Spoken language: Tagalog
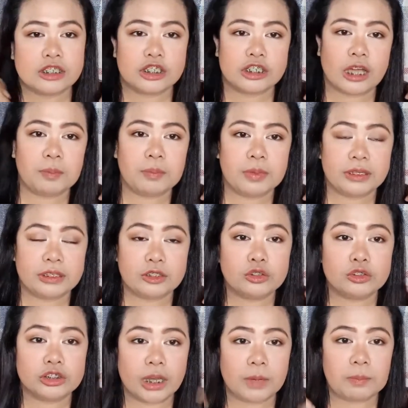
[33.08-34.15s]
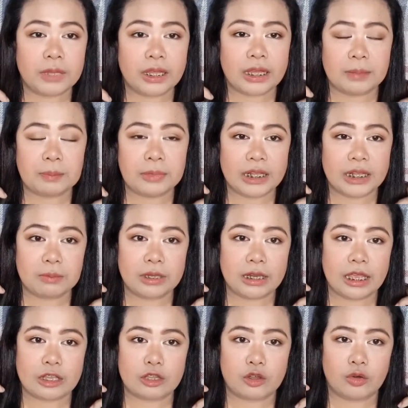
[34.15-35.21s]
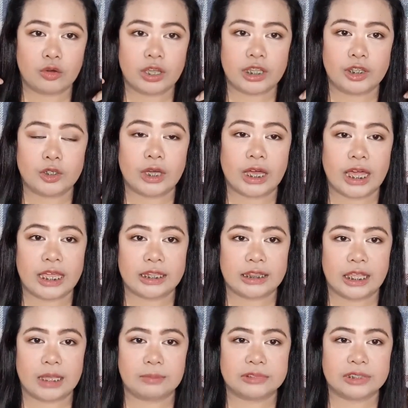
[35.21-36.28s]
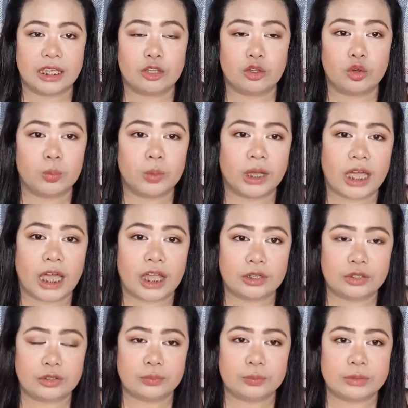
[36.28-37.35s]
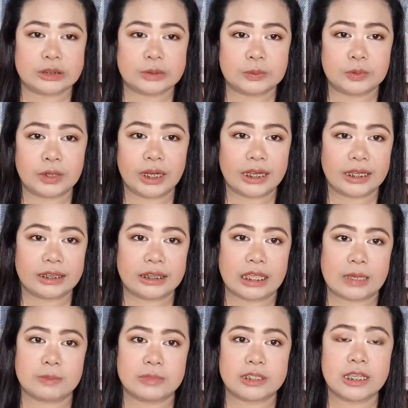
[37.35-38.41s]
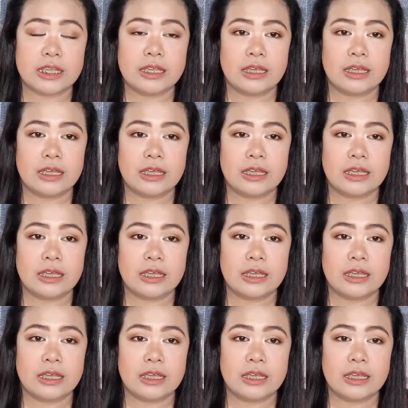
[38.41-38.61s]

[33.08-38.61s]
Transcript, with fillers: shop, yung shop na pinagbilhan ko and yung items and kung magkano yung mismong items,